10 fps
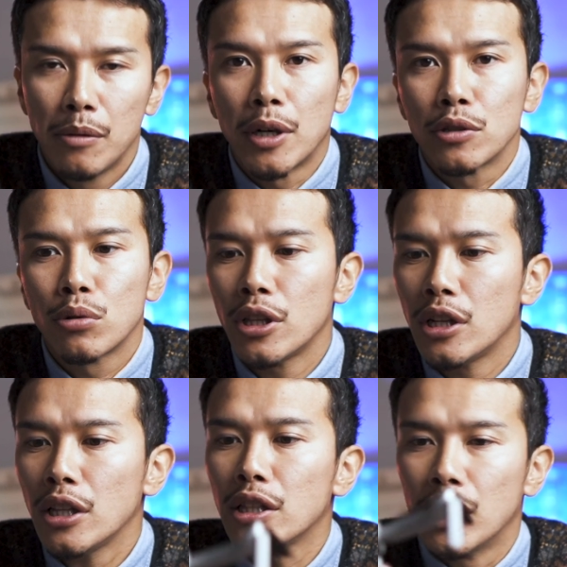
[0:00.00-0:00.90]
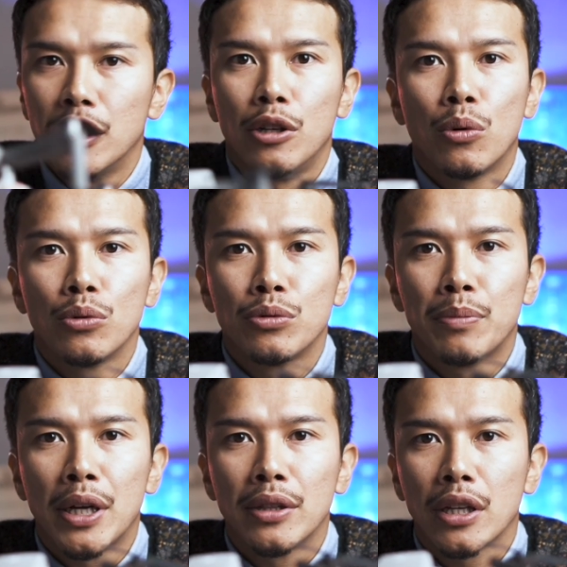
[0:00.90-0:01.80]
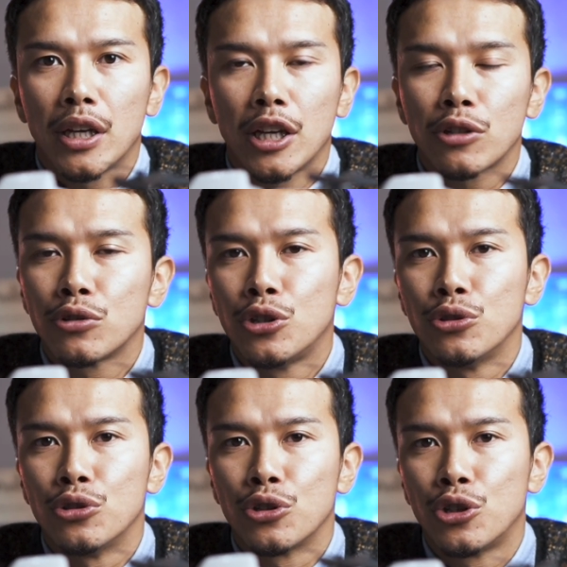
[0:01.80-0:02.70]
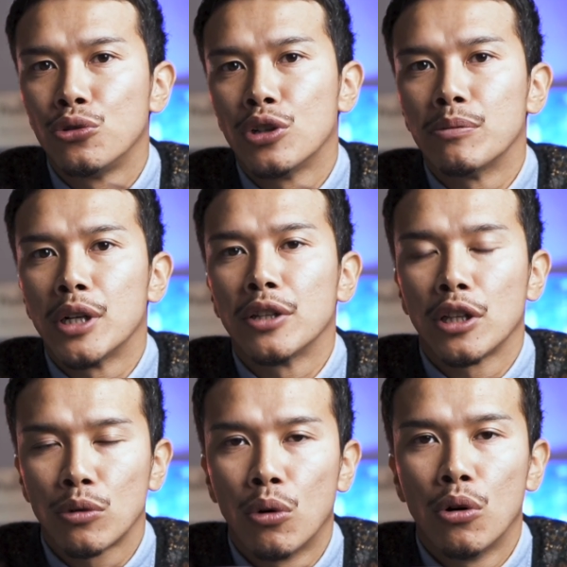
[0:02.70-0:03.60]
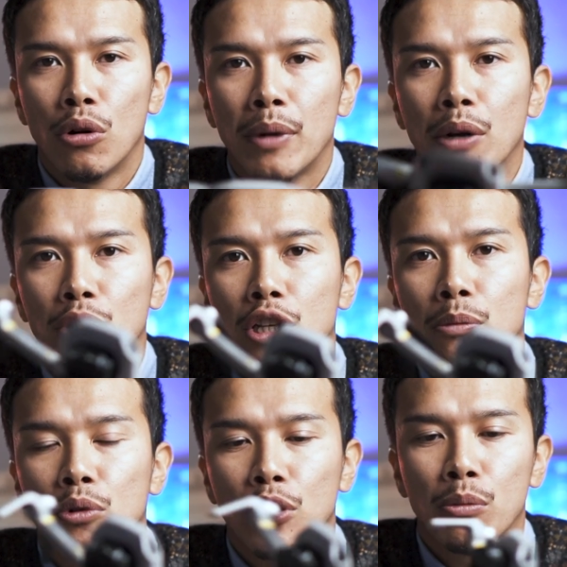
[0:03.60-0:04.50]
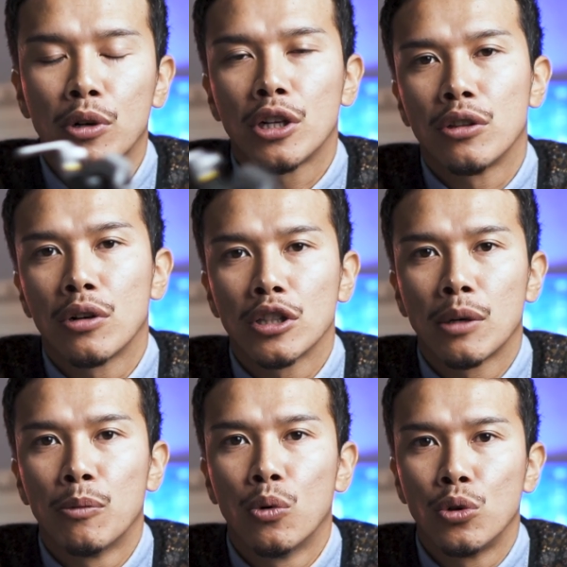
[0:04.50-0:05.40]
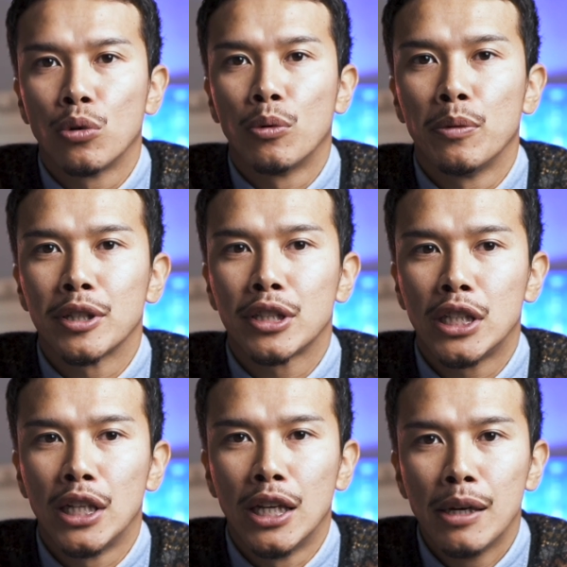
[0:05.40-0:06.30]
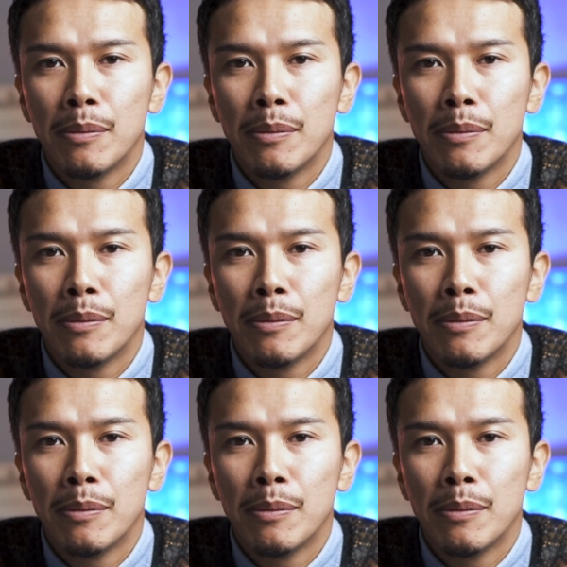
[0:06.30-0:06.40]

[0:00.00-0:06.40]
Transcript: まあそれでなんでね、日本版だけ 199g なんだと、まああの疑問に思われてる方も多いといますし、